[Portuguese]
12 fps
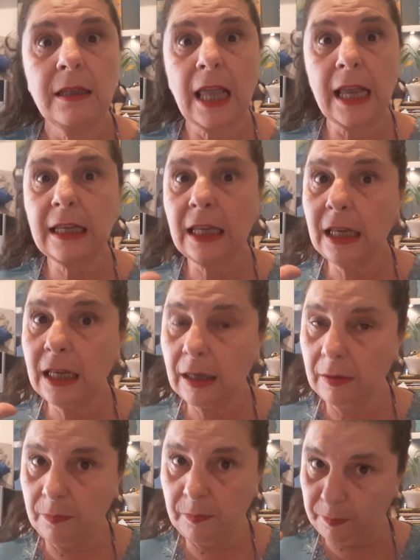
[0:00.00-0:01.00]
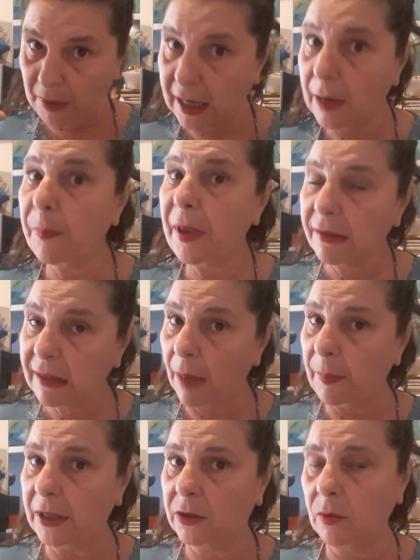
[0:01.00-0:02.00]
Tem que, tem que
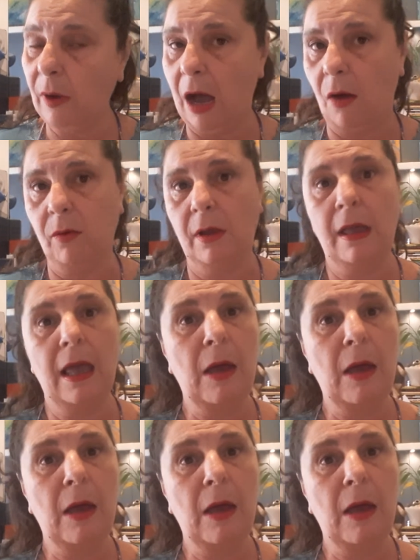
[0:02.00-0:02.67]
pensar, pessoal.